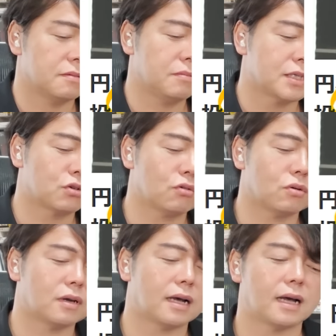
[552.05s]
まあそ
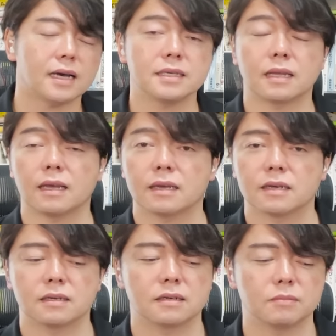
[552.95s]
の範囲で、
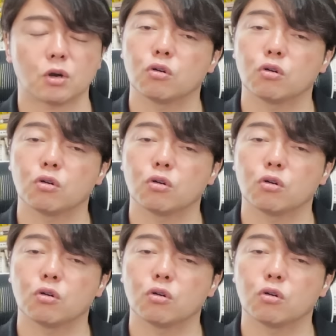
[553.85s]
まあ、